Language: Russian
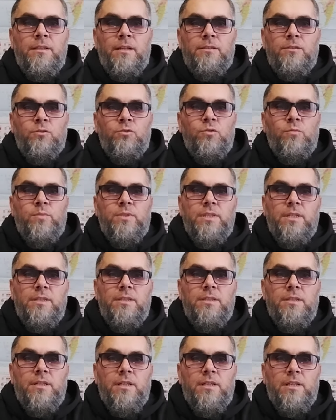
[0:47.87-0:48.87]
О таком
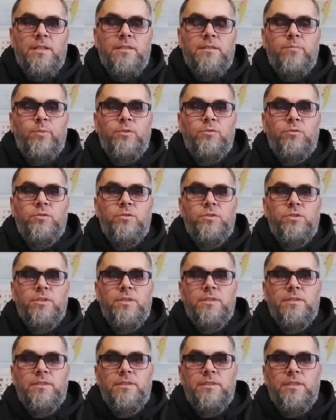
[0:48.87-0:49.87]
саде как раз и пойдет
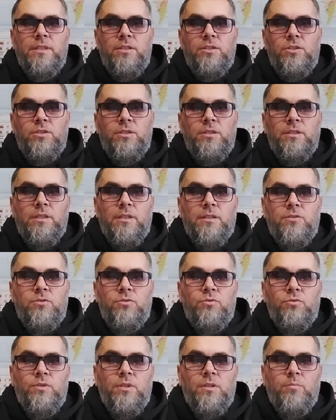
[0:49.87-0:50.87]
сейчас речь, и я
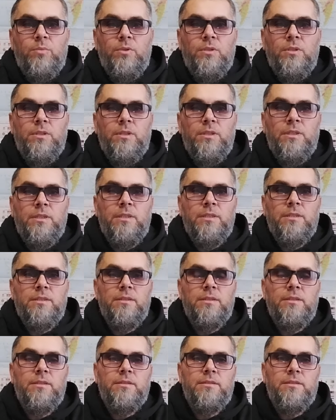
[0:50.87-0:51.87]
хочу как бы
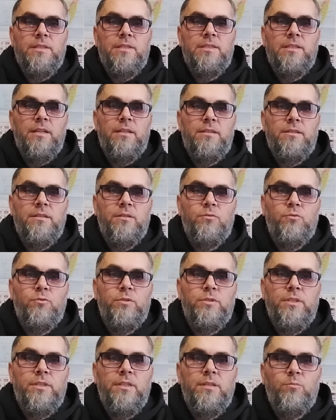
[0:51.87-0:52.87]
создать
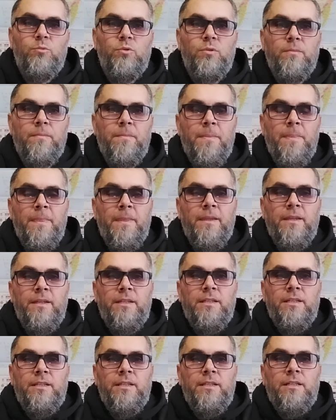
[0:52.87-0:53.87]
некую схему,
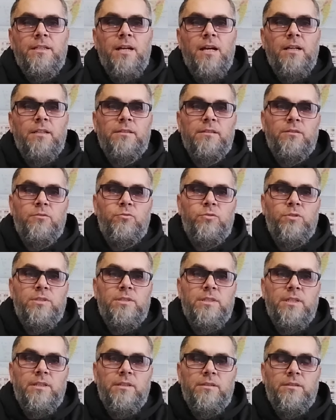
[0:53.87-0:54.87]
как такой
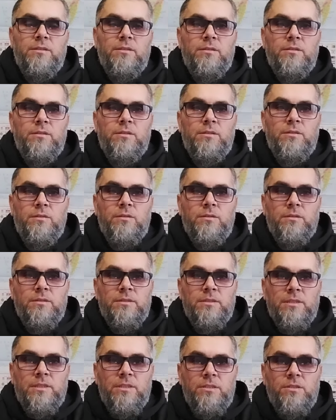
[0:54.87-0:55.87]
сад э,
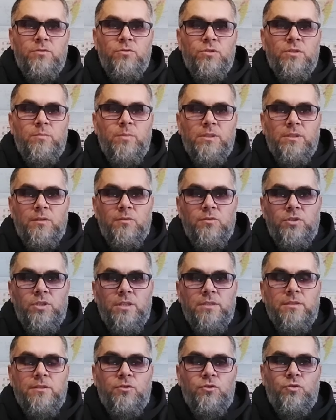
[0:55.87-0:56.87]
заложить у себя на
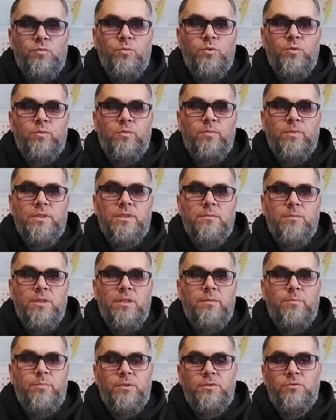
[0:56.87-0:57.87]
участке, чтобы он был
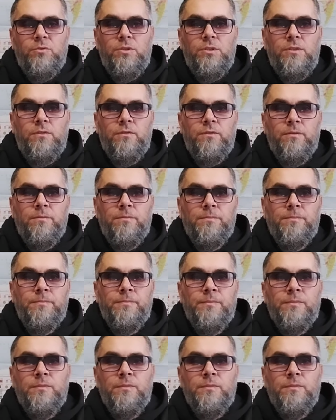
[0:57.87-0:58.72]
максимально продуктивным.